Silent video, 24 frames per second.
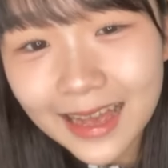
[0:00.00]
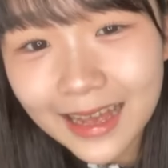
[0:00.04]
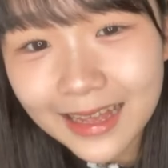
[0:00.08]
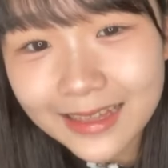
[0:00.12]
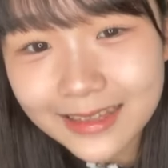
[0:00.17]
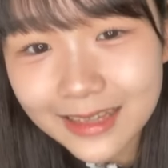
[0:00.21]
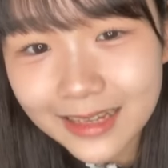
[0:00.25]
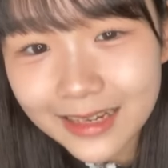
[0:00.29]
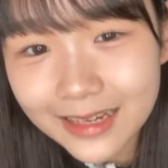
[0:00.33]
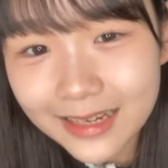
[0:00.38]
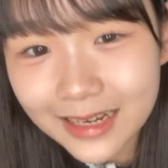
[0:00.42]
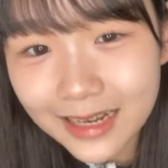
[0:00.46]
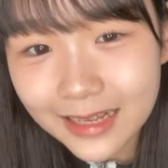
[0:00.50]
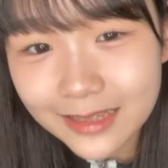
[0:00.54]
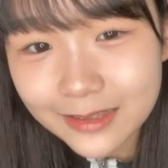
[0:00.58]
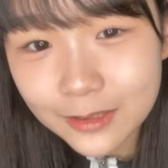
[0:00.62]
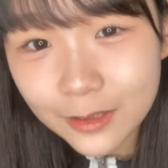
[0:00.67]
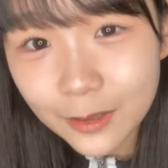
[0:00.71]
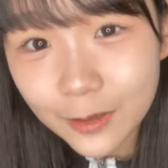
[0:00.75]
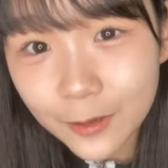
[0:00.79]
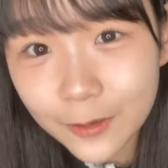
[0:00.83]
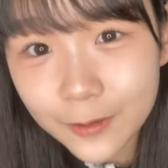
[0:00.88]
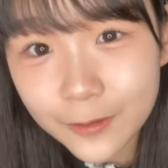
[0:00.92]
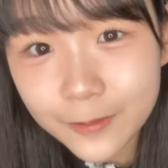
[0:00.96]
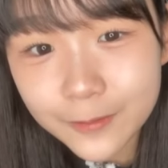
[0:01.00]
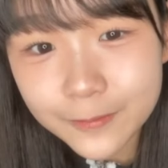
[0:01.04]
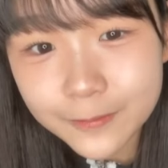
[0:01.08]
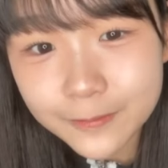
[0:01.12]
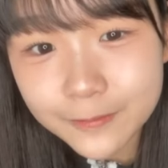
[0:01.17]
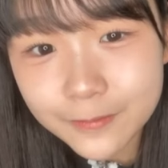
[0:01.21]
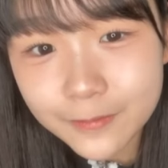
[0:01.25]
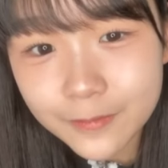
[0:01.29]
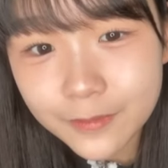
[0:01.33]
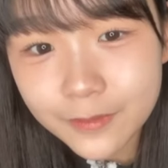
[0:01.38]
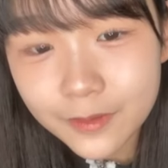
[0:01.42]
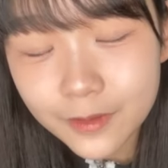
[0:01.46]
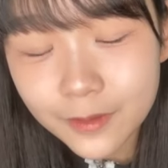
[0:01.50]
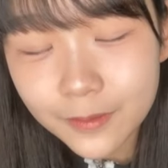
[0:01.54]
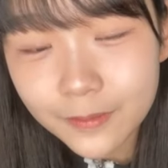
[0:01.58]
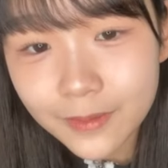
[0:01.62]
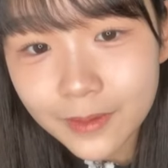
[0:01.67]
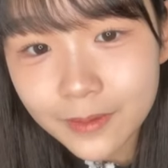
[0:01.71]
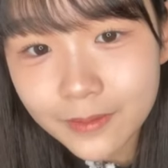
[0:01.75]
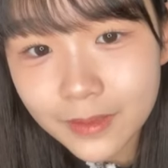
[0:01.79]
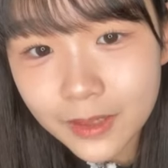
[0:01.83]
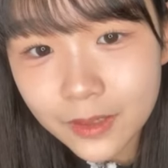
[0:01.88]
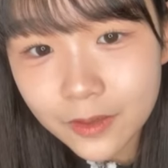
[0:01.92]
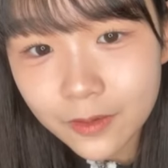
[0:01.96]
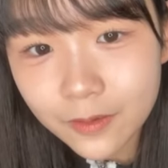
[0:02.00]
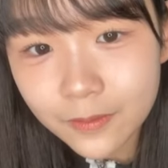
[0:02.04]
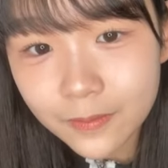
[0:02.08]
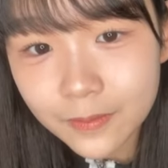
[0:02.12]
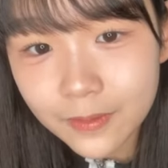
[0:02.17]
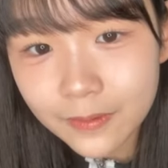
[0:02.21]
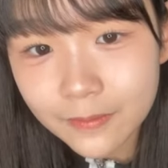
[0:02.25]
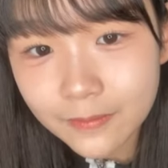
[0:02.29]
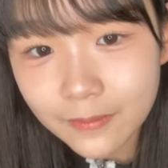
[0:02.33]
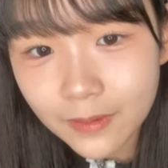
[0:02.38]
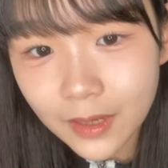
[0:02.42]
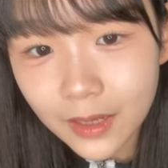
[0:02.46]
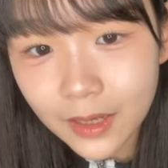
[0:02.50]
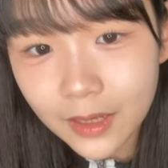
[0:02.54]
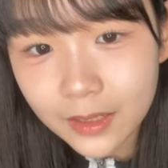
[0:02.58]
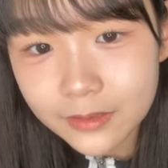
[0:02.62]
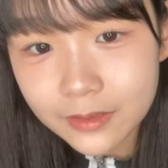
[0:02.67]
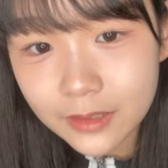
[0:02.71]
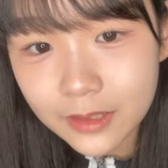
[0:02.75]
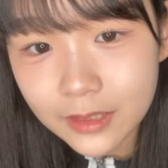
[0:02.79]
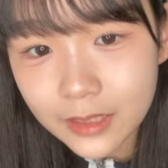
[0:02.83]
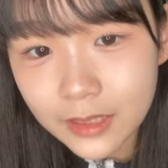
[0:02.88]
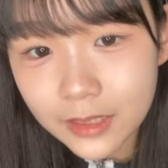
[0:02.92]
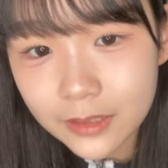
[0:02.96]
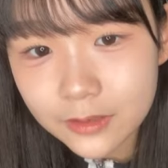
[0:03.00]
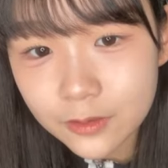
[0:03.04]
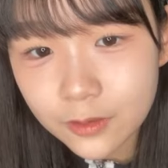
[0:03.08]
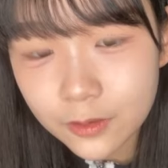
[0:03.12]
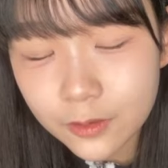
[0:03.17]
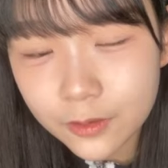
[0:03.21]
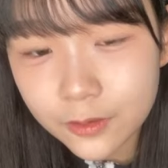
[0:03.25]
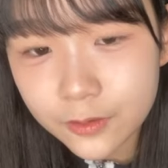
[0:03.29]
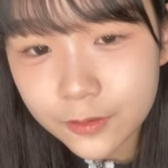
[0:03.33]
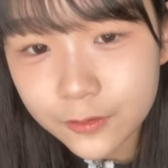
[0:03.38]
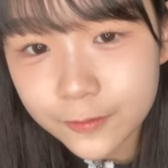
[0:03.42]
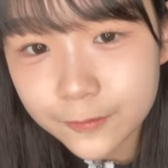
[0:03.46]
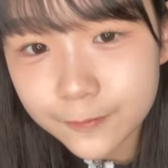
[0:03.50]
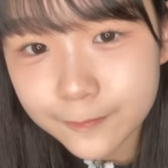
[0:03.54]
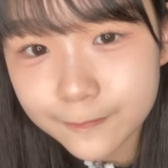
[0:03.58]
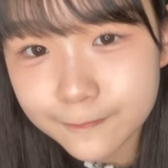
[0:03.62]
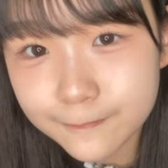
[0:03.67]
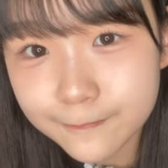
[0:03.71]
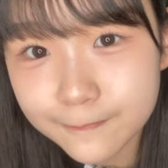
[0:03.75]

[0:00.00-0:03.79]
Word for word: ハートありがとうこんばんはこんばんはハートありがとう